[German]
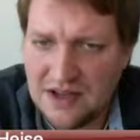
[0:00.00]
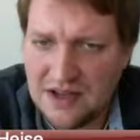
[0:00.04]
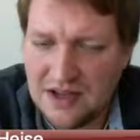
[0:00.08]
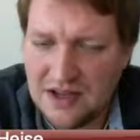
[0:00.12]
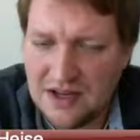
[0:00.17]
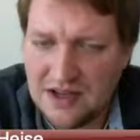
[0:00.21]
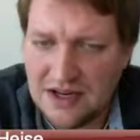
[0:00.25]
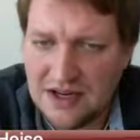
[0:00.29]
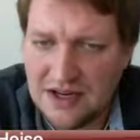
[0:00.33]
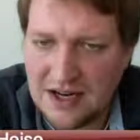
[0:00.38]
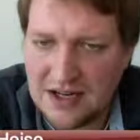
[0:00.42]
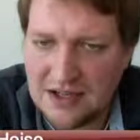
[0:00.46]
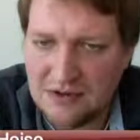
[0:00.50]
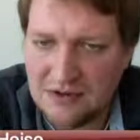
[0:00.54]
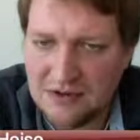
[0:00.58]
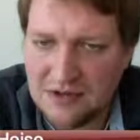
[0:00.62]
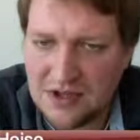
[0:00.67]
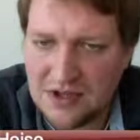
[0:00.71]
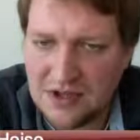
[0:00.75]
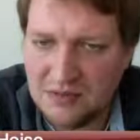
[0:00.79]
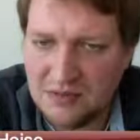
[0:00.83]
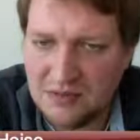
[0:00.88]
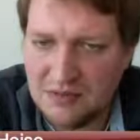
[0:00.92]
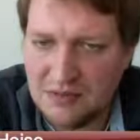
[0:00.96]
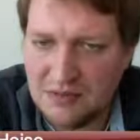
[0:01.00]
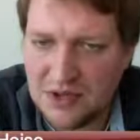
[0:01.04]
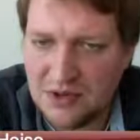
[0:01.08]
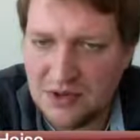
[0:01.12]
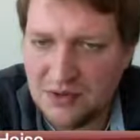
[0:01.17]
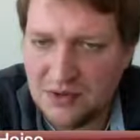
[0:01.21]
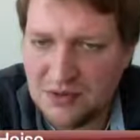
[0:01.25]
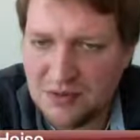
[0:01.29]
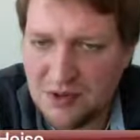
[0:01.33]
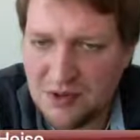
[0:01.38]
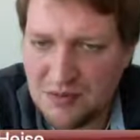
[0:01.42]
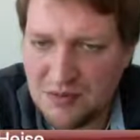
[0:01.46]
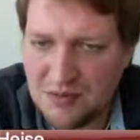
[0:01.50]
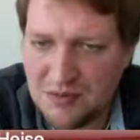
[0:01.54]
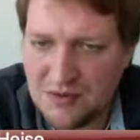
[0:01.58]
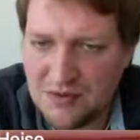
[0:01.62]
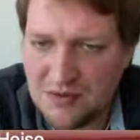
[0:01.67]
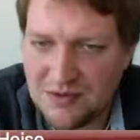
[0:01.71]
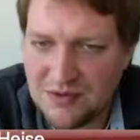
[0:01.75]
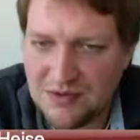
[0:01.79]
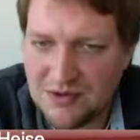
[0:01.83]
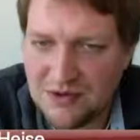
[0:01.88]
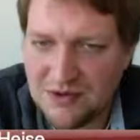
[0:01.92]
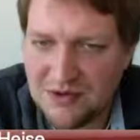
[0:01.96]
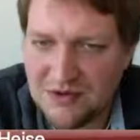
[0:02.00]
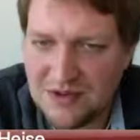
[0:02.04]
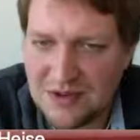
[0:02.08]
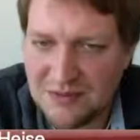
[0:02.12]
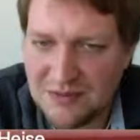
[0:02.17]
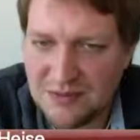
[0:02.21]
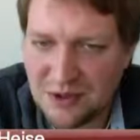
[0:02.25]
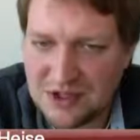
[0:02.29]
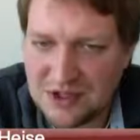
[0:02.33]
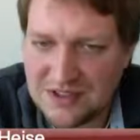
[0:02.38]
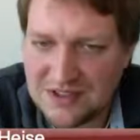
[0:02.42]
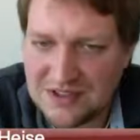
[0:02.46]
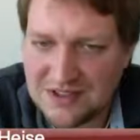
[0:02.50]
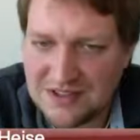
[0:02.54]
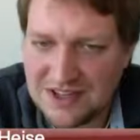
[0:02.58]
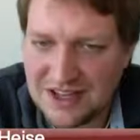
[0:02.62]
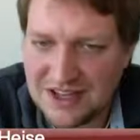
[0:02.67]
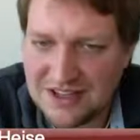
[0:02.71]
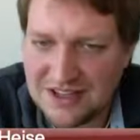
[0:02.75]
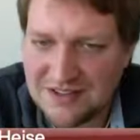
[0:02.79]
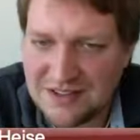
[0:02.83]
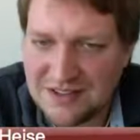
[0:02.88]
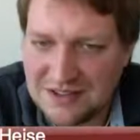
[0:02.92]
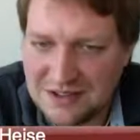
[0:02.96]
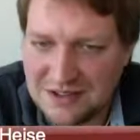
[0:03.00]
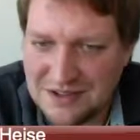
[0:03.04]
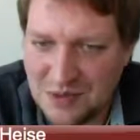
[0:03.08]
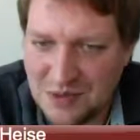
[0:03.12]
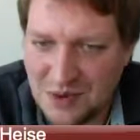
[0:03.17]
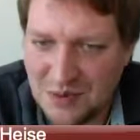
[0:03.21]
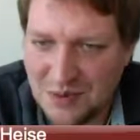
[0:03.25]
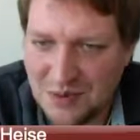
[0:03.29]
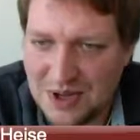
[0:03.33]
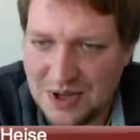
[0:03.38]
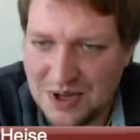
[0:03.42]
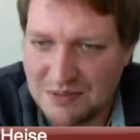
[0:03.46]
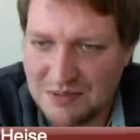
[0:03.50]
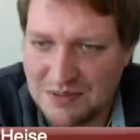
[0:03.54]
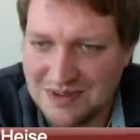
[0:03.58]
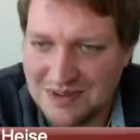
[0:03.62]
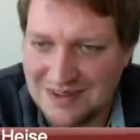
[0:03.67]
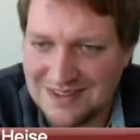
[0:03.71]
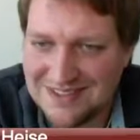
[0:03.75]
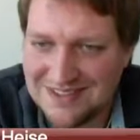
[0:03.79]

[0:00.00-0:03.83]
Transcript: dann hat unser Bildungssystem noch das, gleich das nächste Problem.